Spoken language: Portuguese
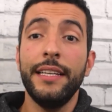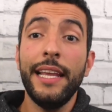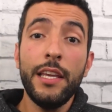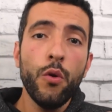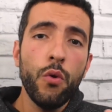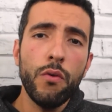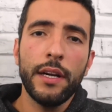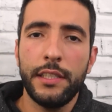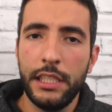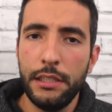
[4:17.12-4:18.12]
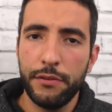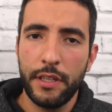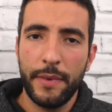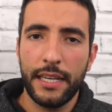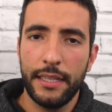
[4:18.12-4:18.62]
que nenhum ativo na
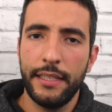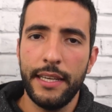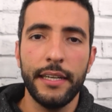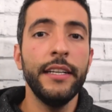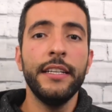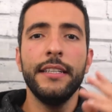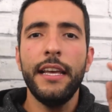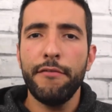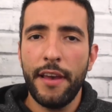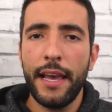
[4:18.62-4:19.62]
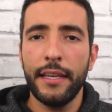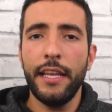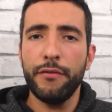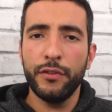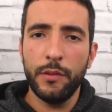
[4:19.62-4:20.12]
minha carteira, nem VEG,
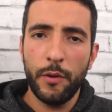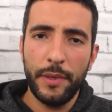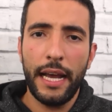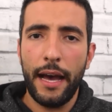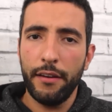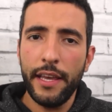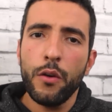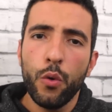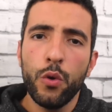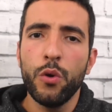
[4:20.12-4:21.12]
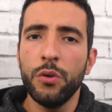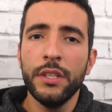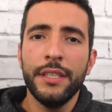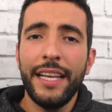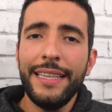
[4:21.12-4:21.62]
nem fundo imobiliário, nem Google,
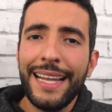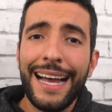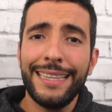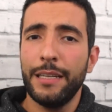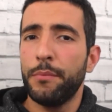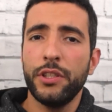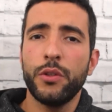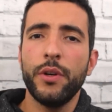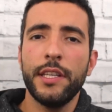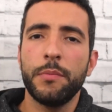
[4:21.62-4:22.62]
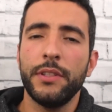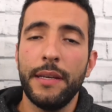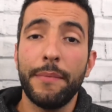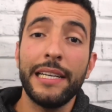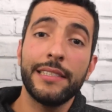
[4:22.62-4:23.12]
nem nada pode
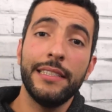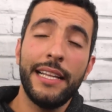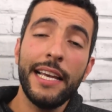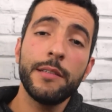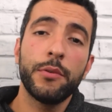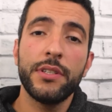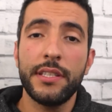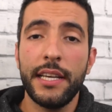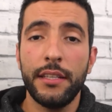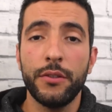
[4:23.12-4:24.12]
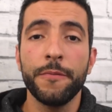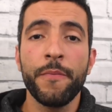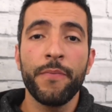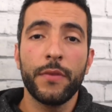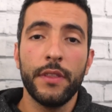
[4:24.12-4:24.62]
corresponder mais que 10%
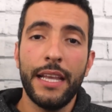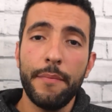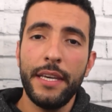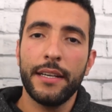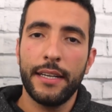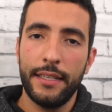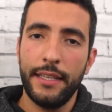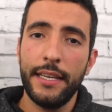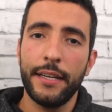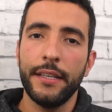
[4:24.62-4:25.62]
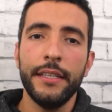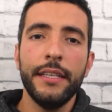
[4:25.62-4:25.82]
da minha carteira,